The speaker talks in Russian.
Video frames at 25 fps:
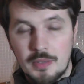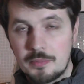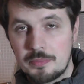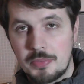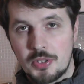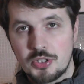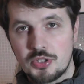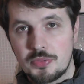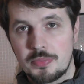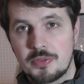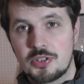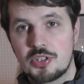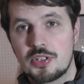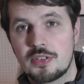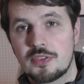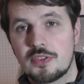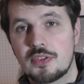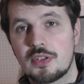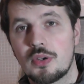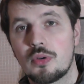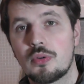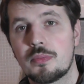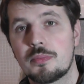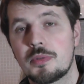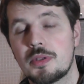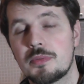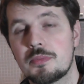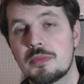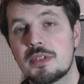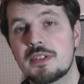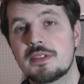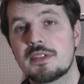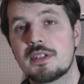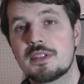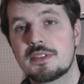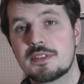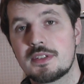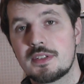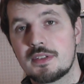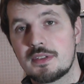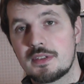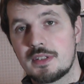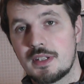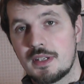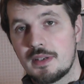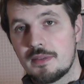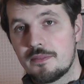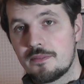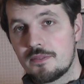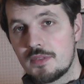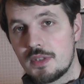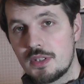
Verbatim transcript: прошу прощения, Xiaomi Mi 10T.